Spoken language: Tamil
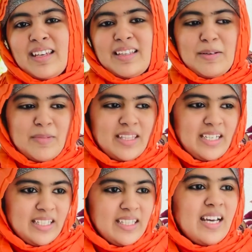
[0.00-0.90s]
அதே
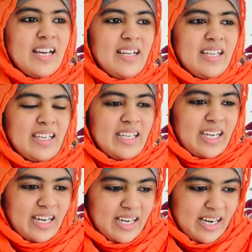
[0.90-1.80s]
மாதிரி இதுதான்
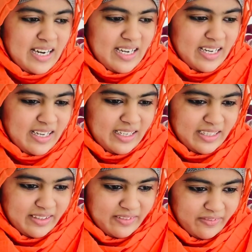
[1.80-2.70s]
எனக்கான
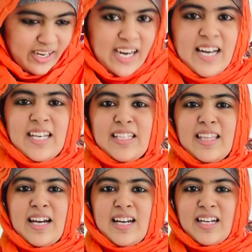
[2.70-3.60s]
வேலை
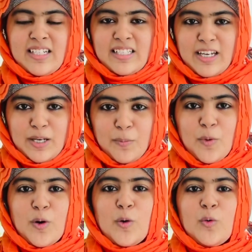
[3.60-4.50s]
இதுதான் நான் செய்ய
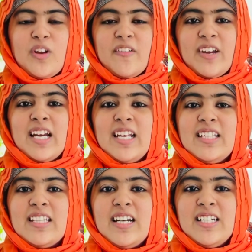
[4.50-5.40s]
போகக்கூடிய வேலை
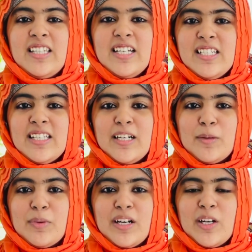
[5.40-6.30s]
இதுதான்னு
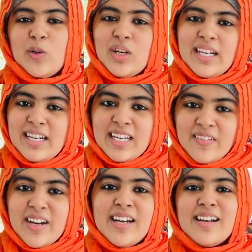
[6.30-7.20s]
தெரிஞ்சதற்கு பின்னாடியும் கூட
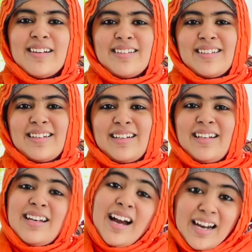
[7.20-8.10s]
இன்னைக்கு வேண்டாம்
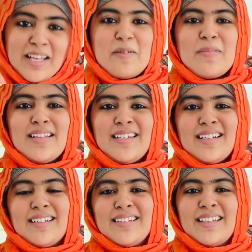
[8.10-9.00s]
நாளைக்கு
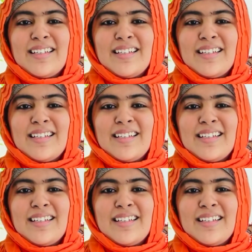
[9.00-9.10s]
பார்த்துக்கலாம்